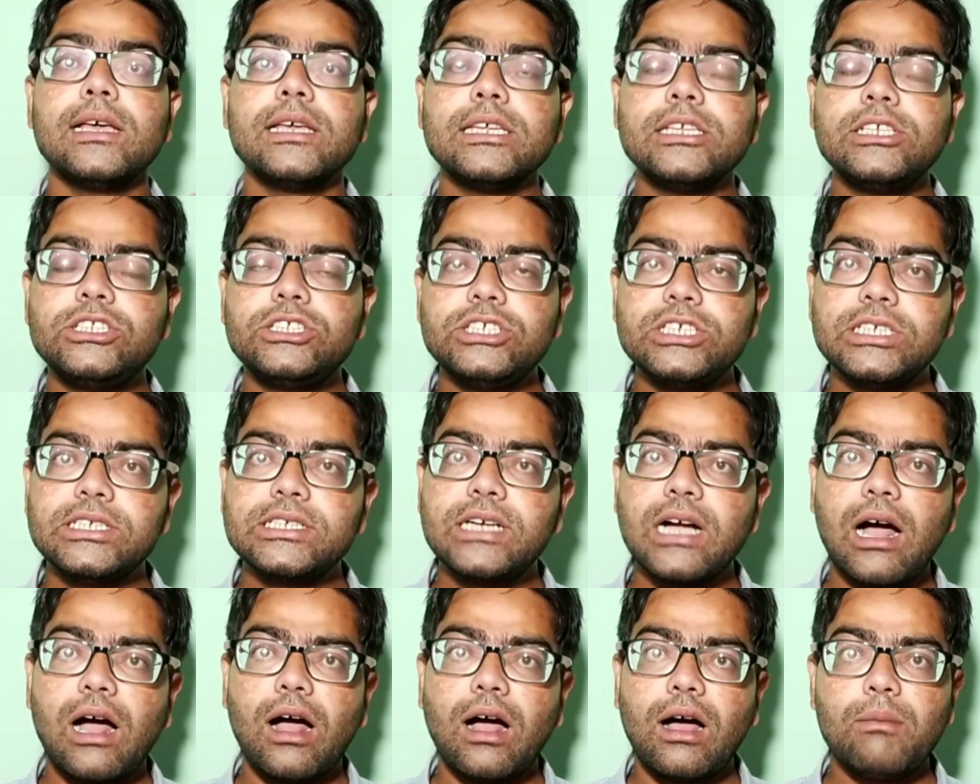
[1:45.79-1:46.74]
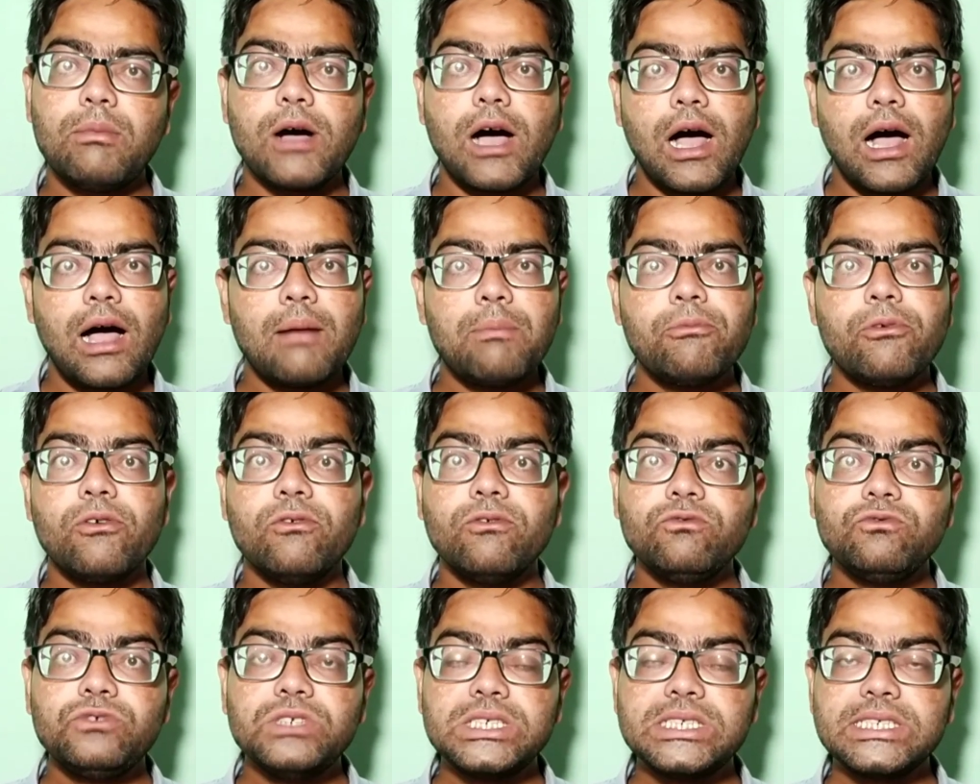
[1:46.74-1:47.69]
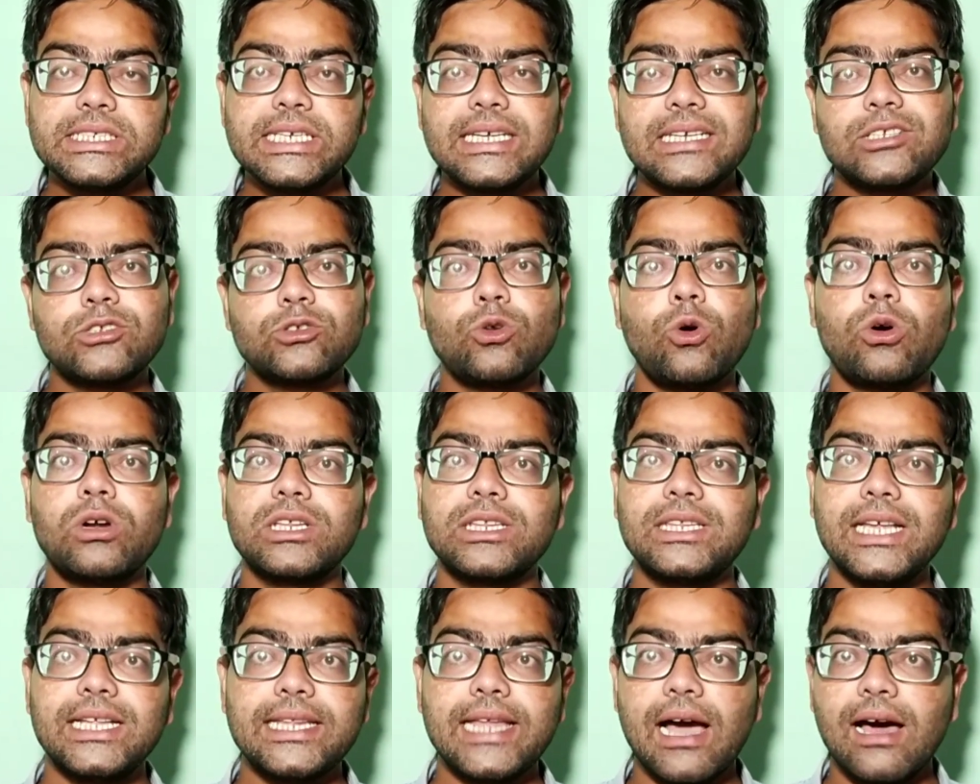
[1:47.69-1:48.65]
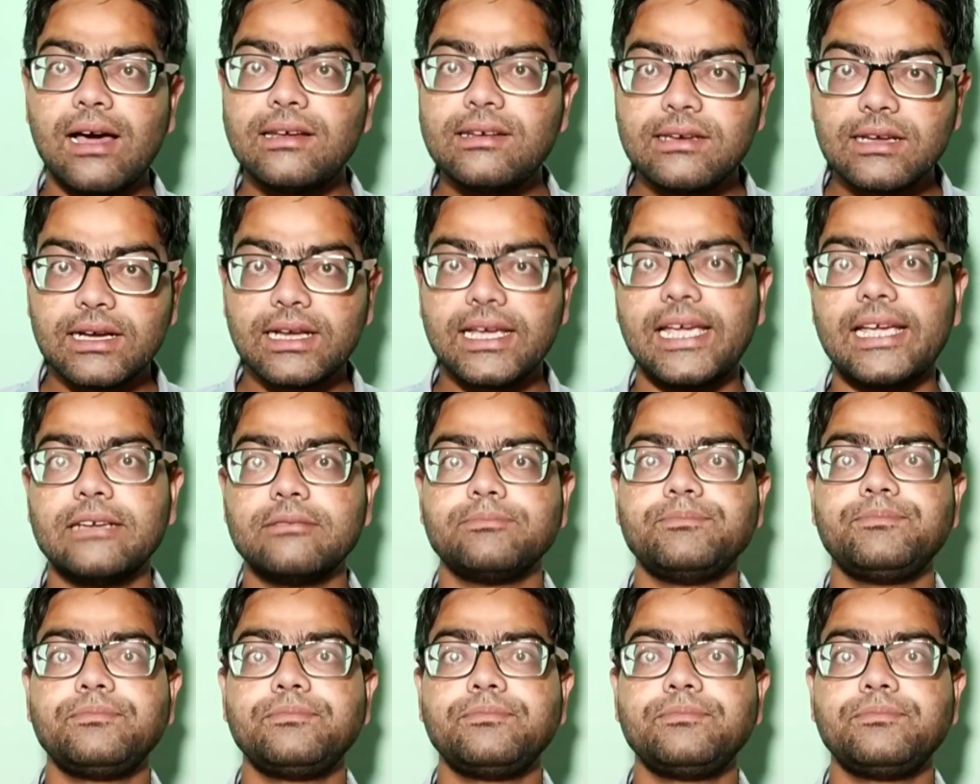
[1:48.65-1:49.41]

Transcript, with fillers: इस चीज़ का अब आप विशेष तौर से ध्यान रखें